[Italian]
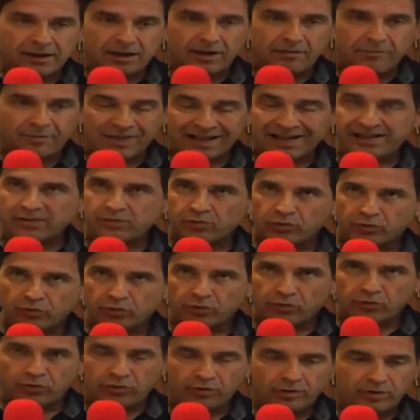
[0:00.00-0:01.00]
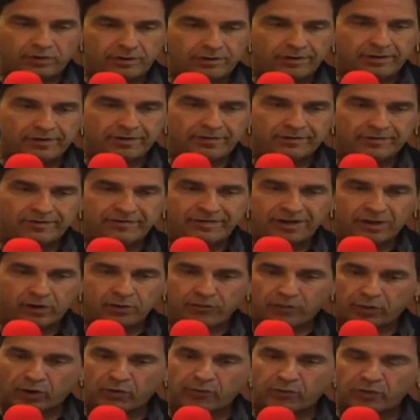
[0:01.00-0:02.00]
eh, prezzo eh,
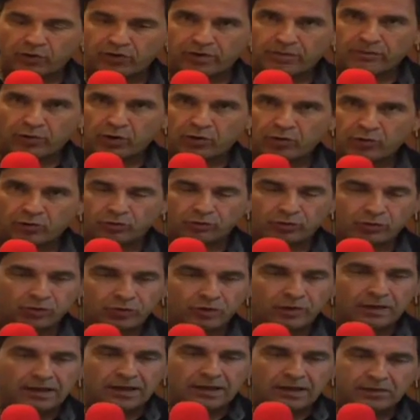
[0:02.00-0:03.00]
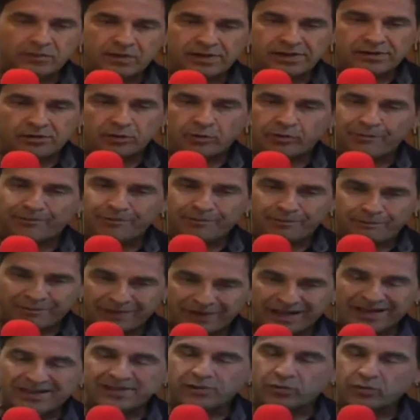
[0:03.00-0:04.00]
vero e proprio del prodotto, questo
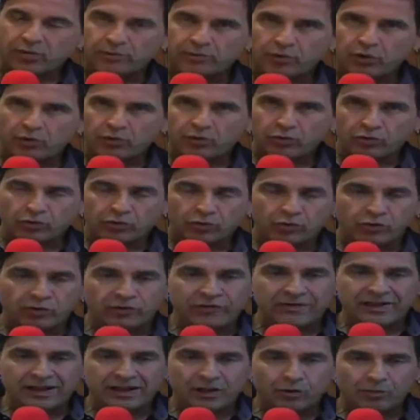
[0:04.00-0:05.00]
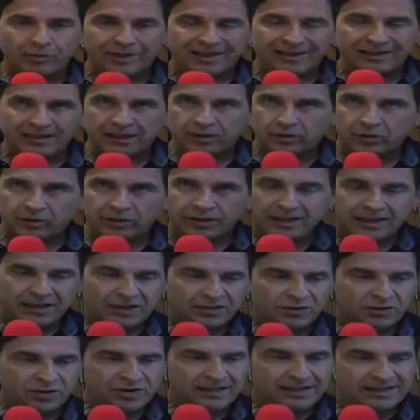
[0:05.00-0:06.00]
prezzo del prodotto viene aumentato
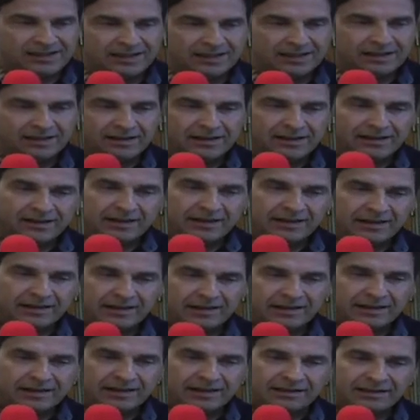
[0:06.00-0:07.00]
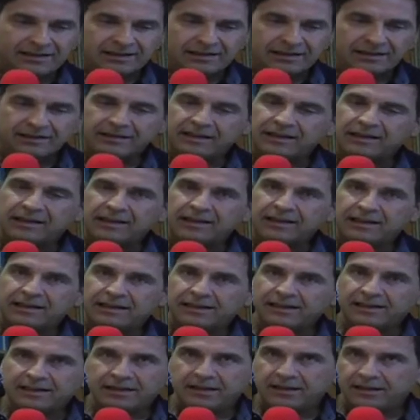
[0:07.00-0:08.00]
delle accise e anche
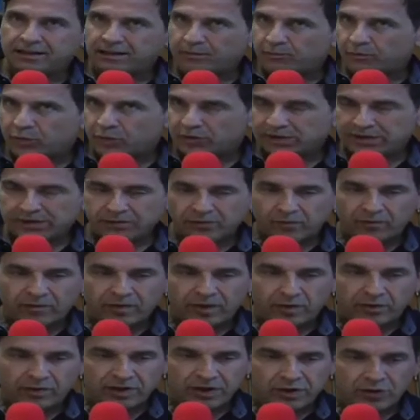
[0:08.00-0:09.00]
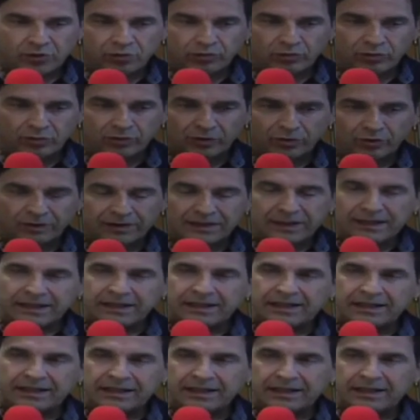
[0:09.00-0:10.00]
del, dell'imposta sul valore aggiunto,
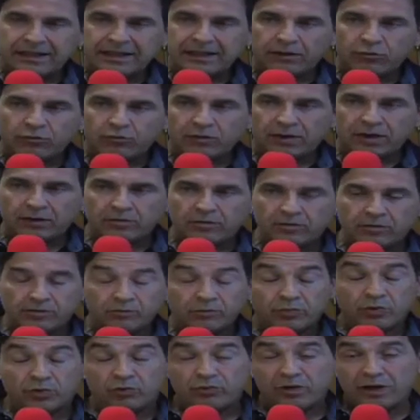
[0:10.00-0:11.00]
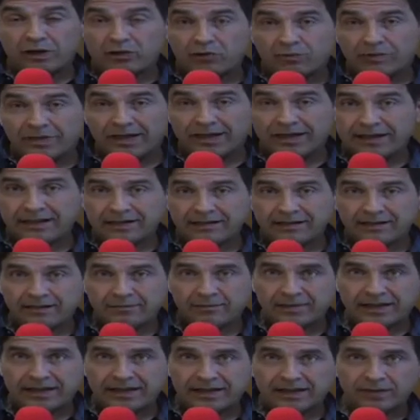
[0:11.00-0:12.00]
che è una, un po' un'anomalia
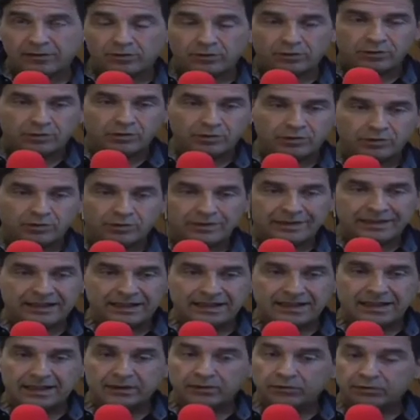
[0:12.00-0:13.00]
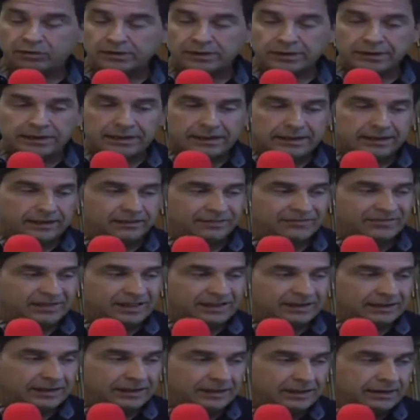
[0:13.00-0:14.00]
del mercato italiano.
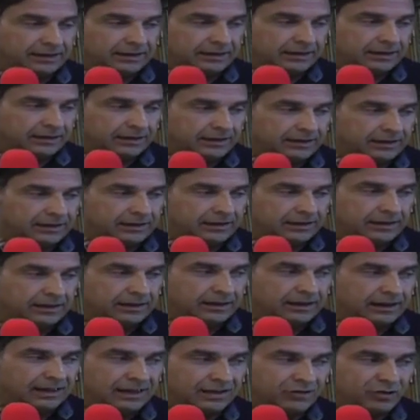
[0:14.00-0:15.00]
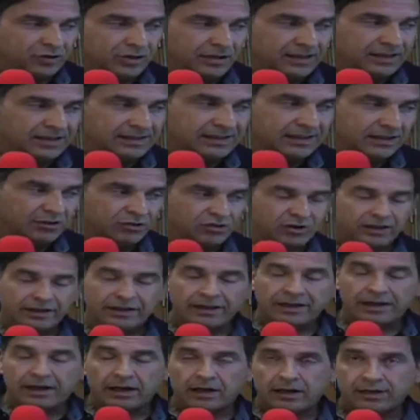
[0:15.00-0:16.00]
Infatti l'accisa
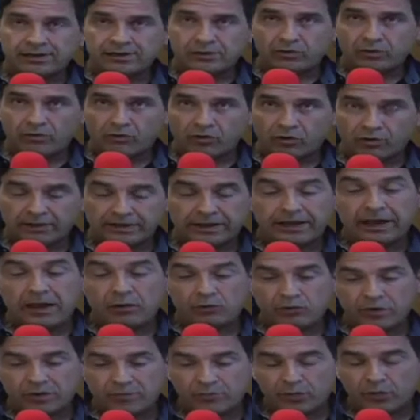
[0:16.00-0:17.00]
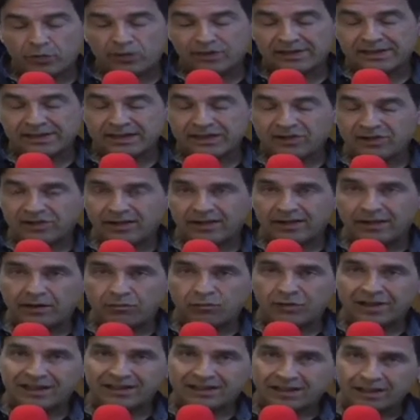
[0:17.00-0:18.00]
genera a sua volta, che è un'imposta,
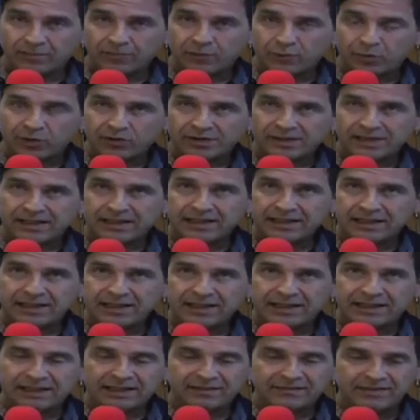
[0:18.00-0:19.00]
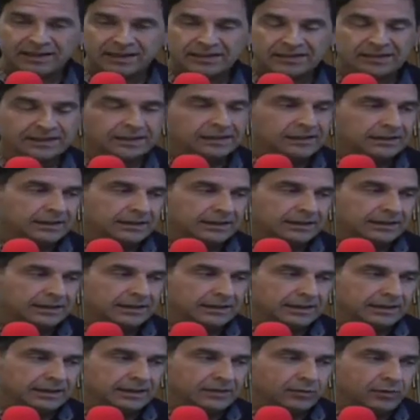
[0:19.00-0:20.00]
genera un'altra imposta che è l'IVA
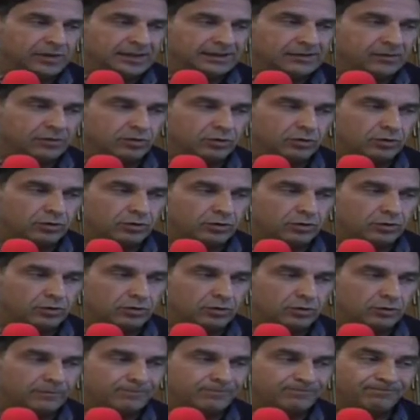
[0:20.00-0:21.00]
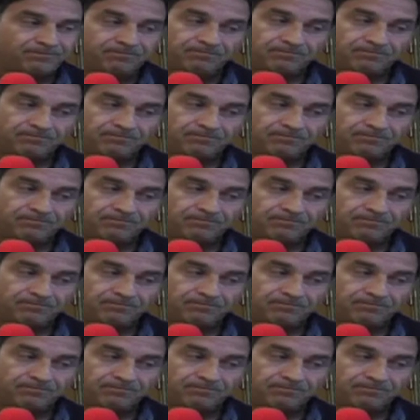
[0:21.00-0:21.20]
e questo